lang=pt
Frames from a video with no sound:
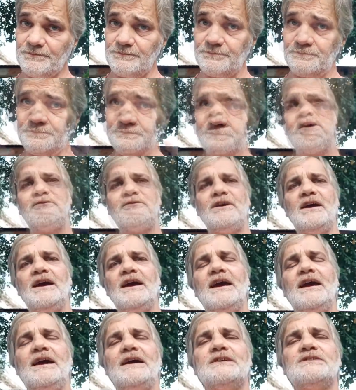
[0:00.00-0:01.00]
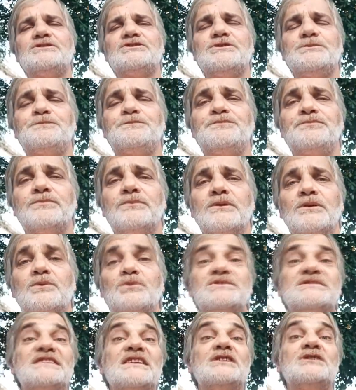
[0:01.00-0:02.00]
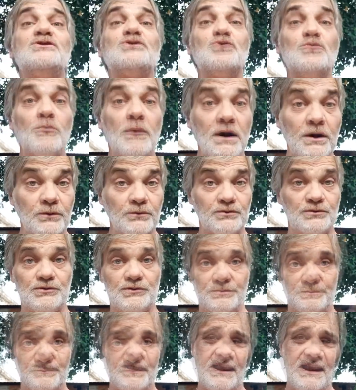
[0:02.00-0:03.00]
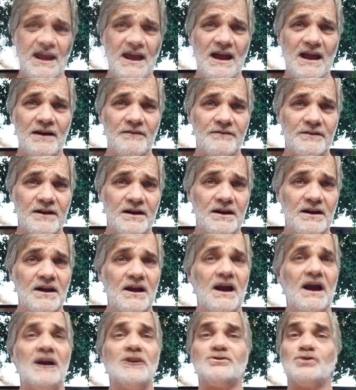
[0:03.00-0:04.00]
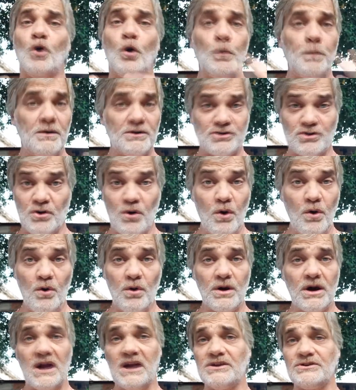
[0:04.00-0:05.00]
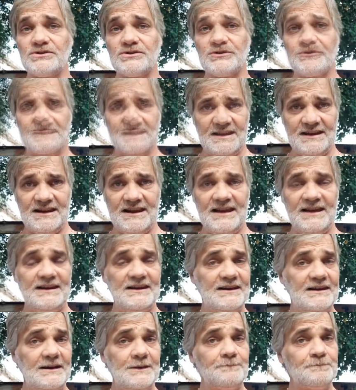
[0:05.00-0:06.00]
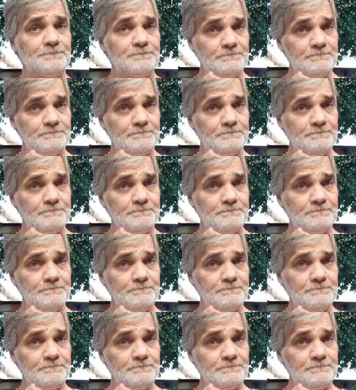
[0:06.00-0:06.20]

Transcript: A láfia rege os seres humanos, a palavra, as roupas longas, cegueira,